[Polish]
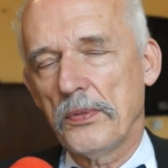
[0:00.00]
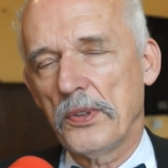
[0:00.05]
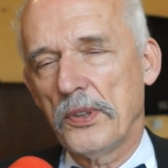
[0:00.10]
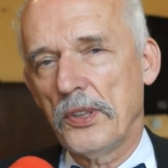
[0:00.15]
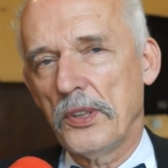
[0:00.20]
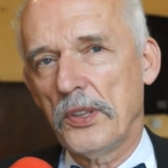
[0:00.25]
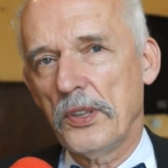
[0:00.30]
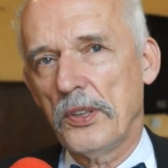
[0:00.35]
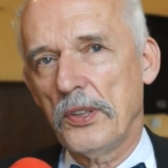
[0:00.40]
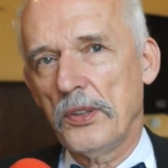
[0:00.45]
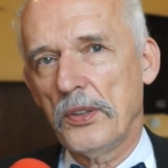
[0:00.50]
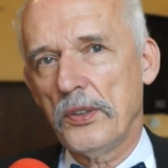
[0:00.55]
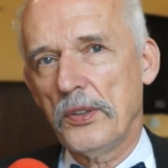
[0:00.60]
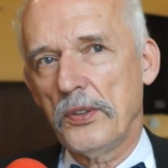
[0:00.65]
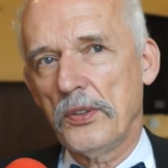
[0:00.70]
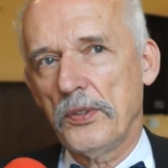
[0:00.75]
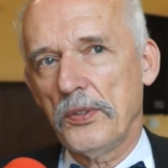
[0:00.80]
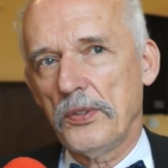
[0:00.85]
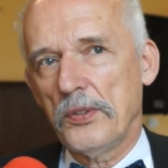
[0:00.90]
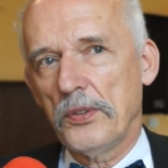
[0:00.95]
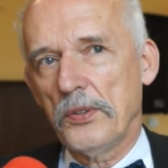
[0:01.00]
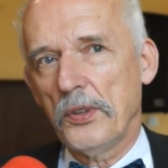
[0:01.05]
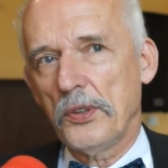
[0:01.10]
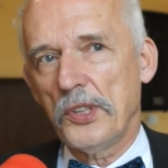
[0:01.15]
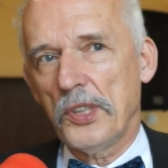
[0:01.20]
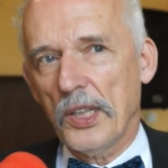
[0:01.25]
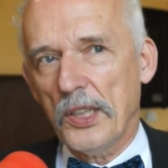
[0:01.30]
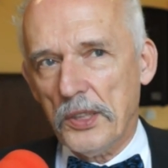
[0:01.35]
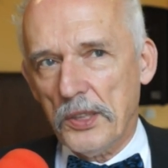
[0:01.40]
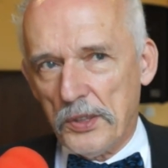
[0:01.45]
I no,
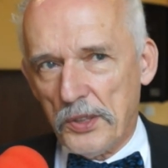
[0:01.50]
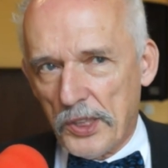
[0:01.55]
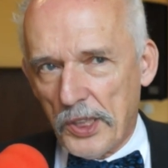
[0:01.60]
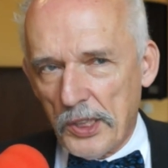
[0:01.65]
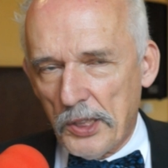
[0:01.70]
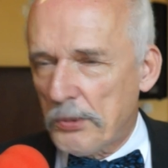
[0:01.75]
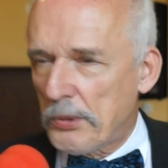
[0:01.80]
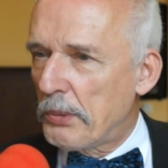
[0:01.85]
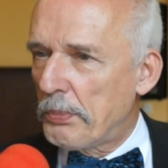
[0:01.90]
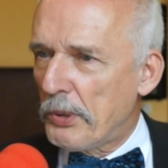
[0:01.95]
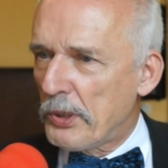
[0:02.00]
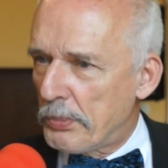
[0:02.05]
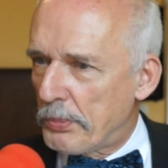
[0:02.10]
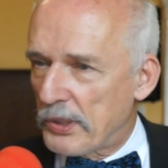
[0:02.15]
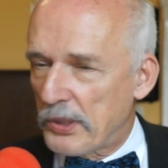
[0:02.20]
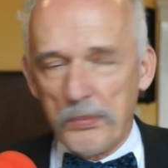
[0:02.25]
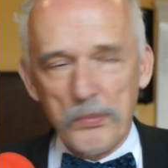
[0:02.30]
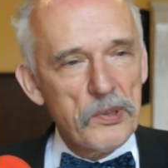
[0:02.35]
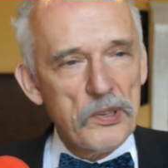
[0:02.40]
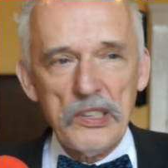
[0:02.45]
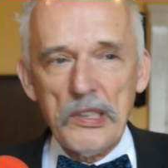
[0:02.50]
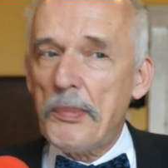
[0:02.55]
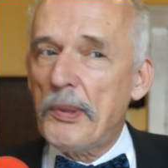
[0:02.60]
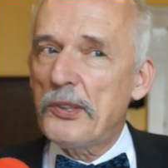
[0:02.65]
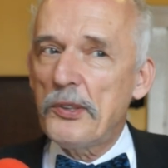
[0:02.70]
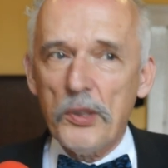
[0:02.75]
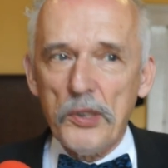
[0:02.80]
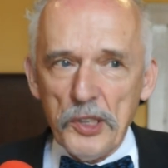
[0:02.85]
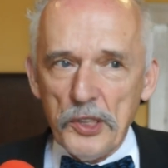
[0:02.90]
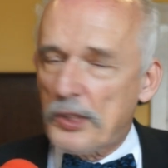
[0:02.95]
trzeba, trzeba ich ludzi pozbyć. Nie
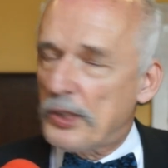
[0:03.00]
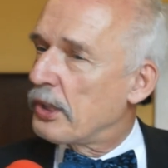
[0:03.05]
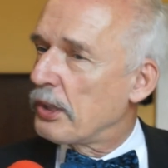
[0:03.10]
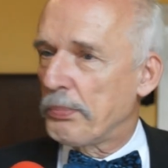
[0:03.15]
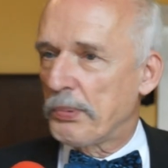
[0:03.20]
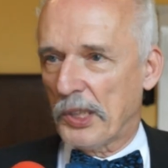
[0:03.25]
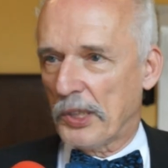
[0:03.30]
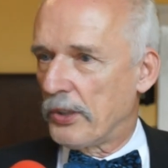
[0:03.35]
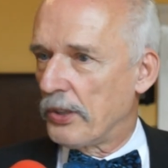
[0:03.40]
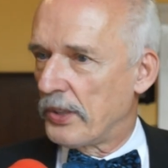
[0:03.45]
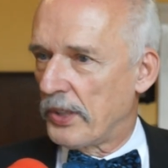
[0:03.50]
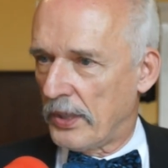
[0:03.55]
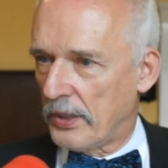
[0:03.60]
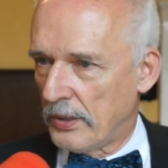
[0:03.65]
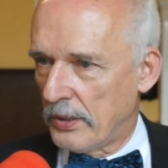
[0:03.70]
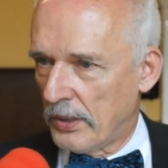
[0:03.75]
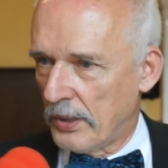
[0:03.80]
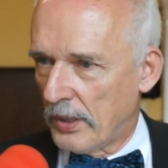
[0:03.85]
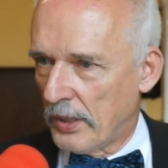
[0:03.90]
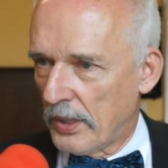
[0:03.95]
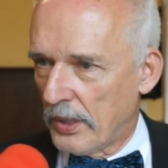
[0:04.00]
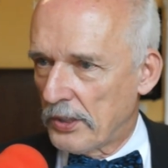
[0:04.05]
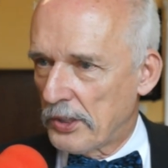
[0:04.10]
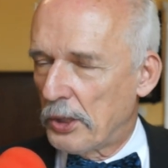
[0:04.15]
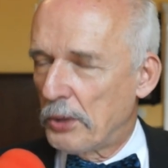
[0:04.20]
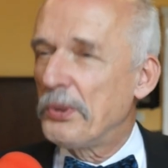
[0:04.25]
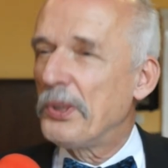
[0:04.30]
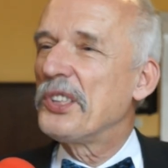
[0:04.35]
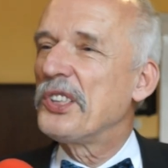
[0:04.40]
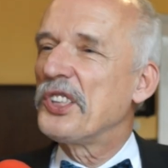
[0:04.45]
ma co liczyć ich przekona.
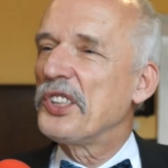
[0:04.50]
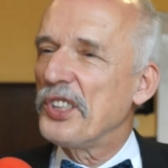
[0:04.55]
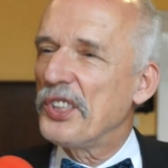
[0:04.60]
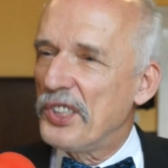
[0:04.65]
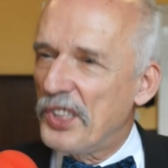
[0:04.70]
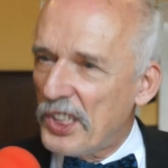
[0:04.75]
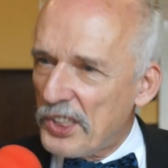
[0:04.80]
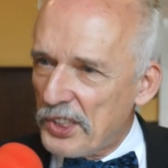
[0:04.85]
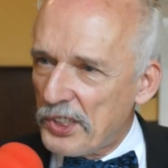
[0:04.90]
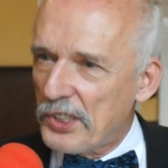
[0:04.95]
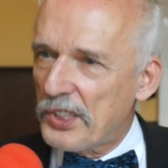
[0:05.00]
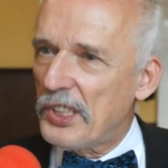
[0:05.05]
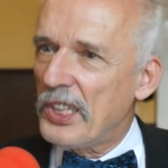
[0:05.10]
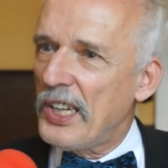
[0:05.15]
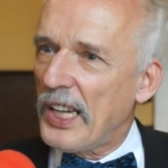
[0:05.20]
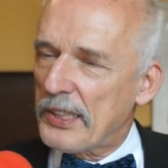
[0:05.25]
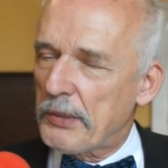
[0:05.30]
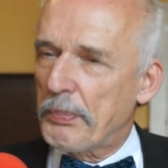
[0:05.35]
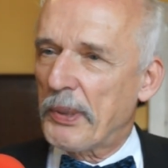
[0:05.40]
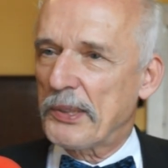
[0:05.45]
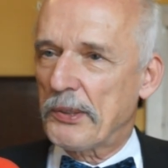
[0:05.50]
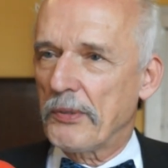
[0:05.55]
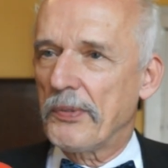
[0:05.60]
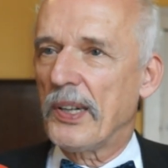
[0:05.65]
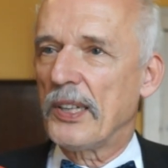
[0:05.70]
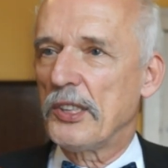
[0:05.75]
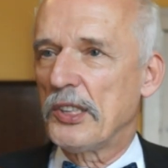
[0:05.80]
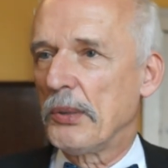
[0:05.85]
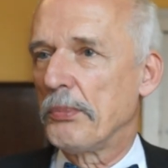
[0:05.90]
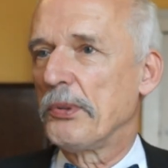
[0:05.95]
Ci ludzie 30 lat
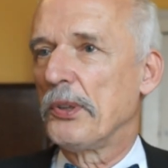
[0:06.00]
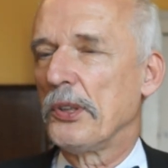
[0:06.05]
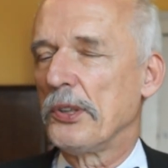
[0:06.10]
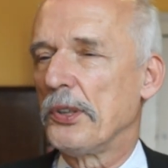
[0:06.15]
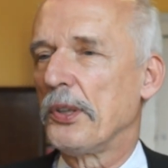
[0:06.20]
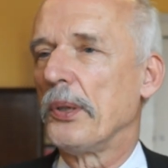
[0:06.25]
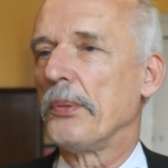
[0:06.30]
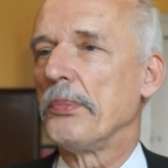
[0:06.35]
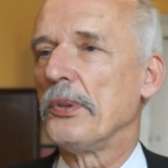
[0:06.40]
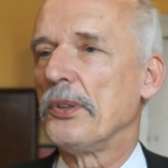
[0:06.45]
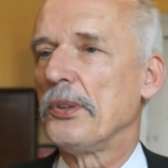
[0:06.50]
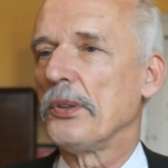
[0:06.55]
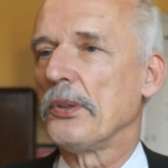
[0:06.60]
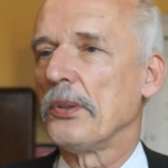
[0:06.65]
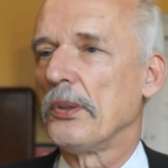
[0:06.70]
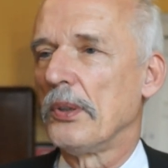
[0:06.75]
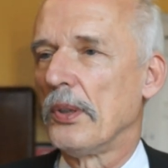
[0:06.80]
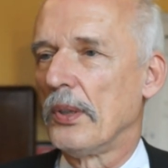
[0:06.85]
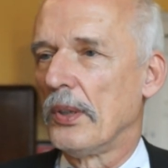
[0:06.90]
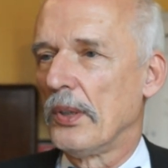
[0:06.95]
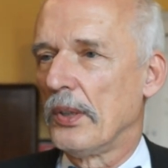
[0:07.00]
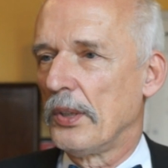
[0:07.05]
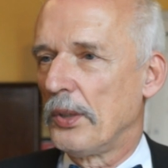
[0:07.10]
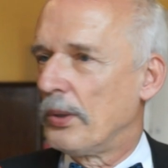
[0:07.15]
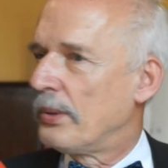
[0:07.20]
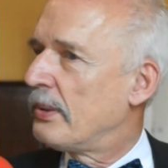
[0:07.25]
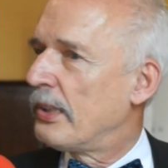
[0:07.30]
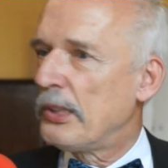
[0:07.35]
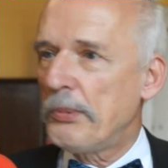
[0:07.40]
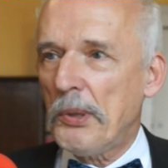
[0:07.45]
pracowali, żeby to zrobić.
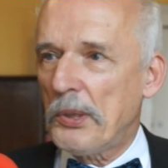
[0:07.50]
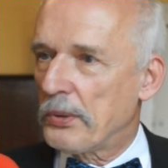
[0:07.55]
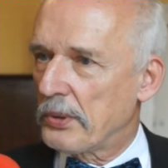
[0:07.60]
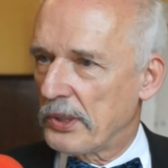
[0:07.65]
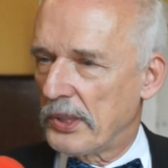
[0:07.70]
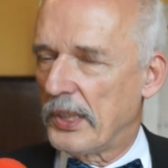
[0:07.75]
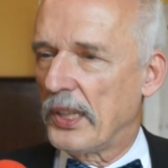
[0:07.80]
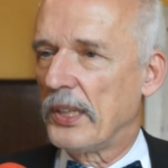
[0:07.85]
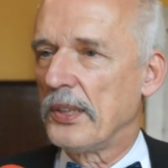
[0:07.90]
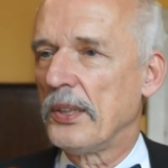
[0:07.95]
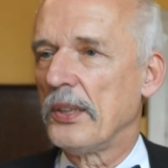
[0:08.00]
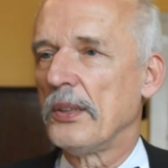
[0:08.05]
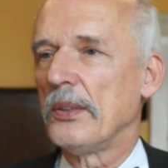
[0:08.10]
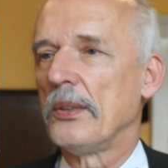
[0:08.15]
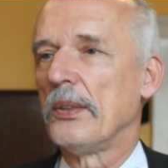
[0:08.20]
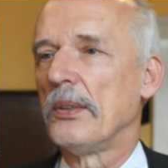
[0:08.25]
nie zmienią zdania.